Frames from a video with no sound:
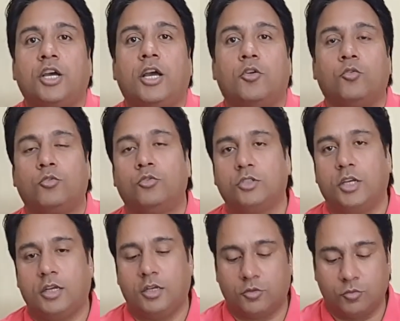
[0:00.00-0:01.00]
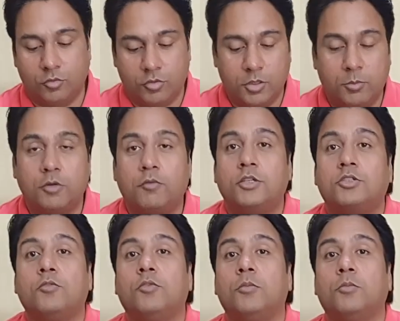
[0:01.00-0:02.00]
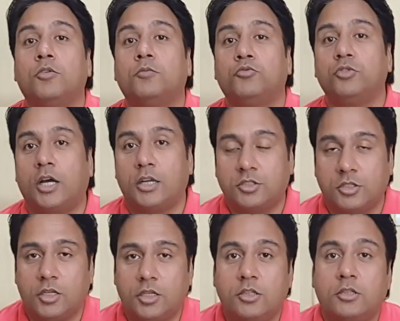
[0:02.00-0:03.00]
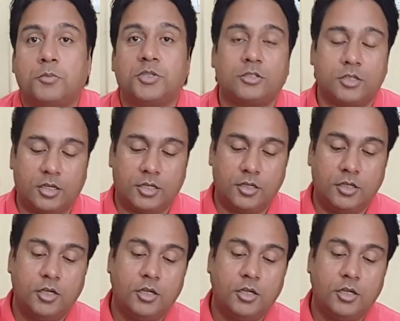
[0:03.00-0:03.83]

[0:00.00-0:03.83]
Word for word: क्षय रोग हो जाएगा तो उन्होंने भगवान शिव की बहुत पूजा अर्चना की तपस्या करी